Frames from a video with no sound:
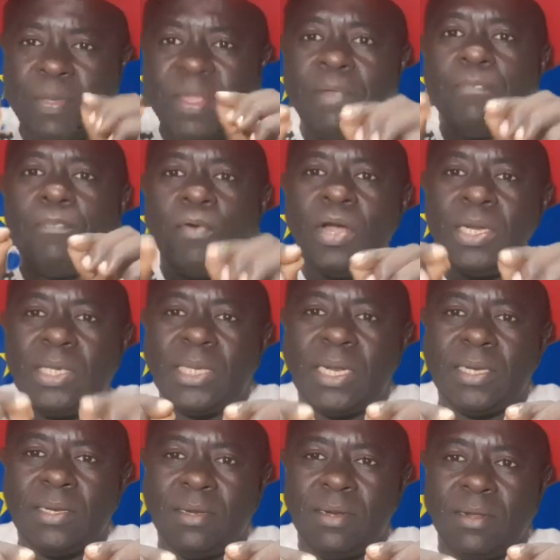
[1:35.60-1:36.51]

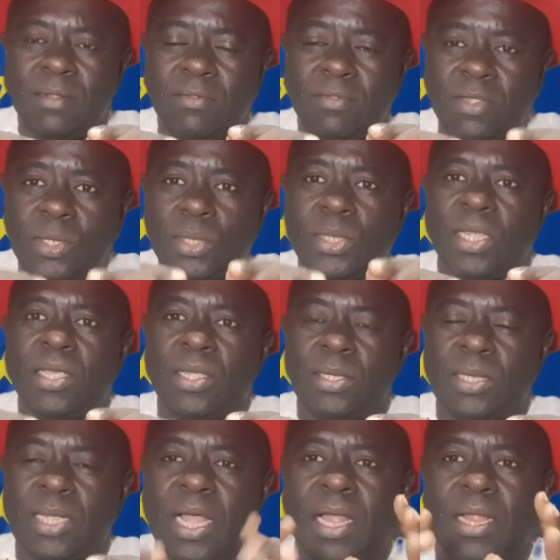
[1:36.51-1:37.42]
pinpointed these
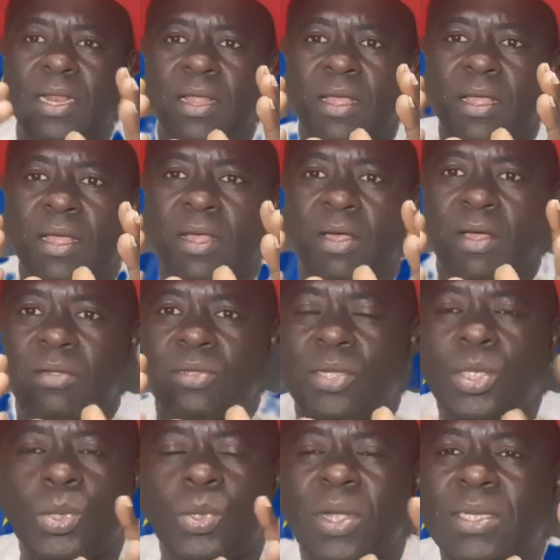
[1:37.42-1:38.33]
things and
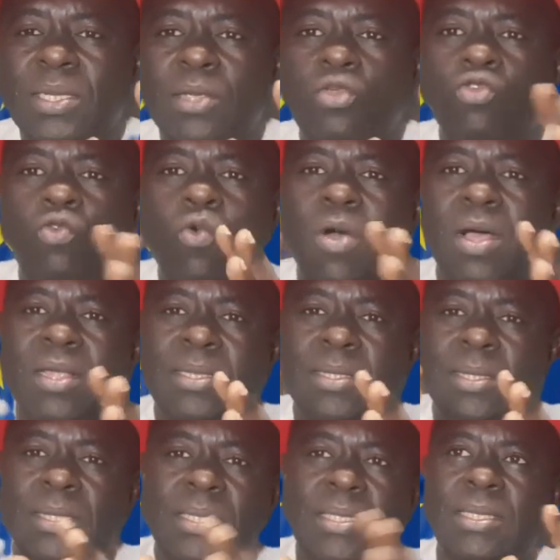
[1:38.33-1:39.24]
j'ai choisi, je
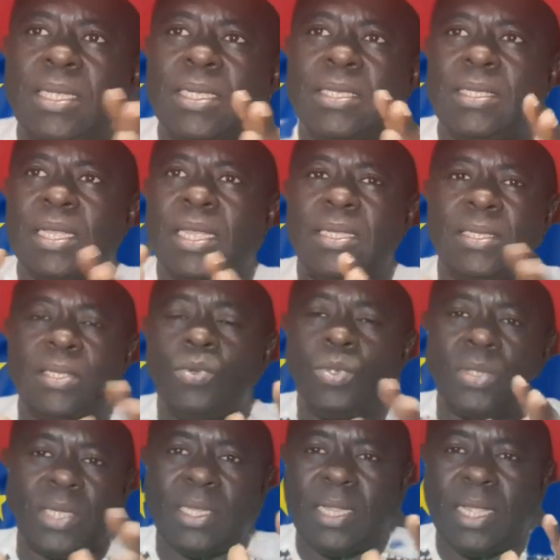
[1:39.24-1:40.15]
crois, six extraits,
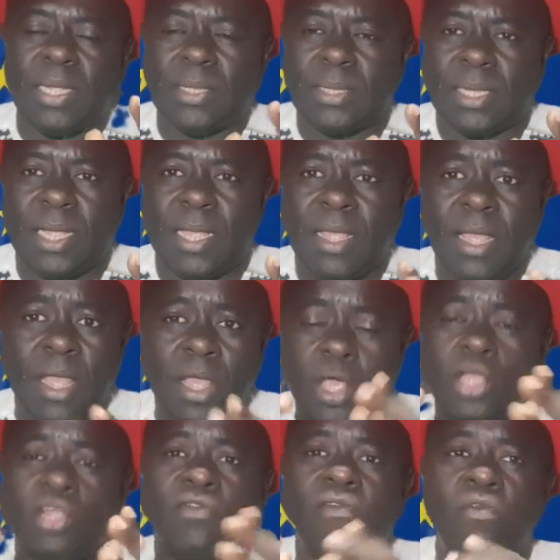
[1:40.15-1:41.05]
six ou sept extraits
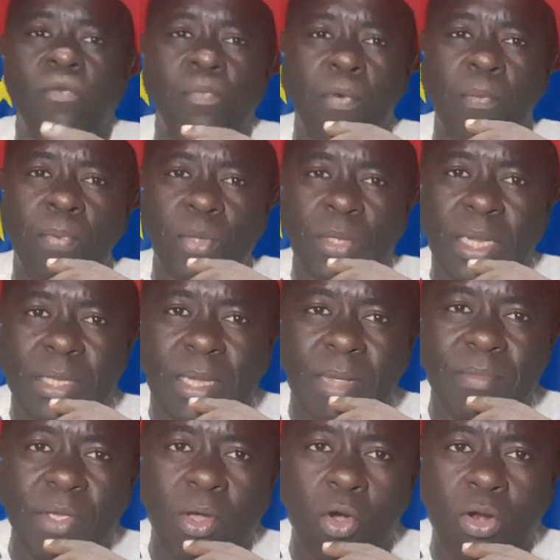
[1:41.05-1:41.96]
que je vais vous proposer,
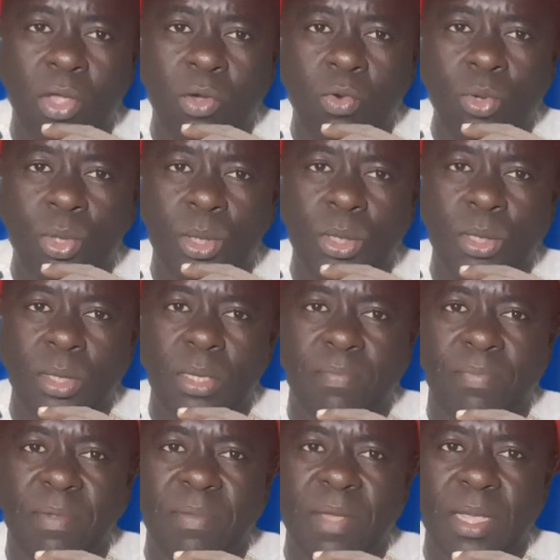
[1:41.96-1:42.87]
les amis. On écoute
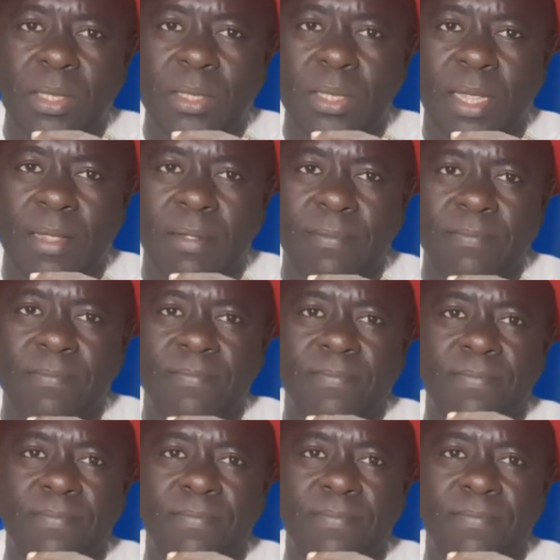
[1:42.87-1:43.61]
ce premier extrait.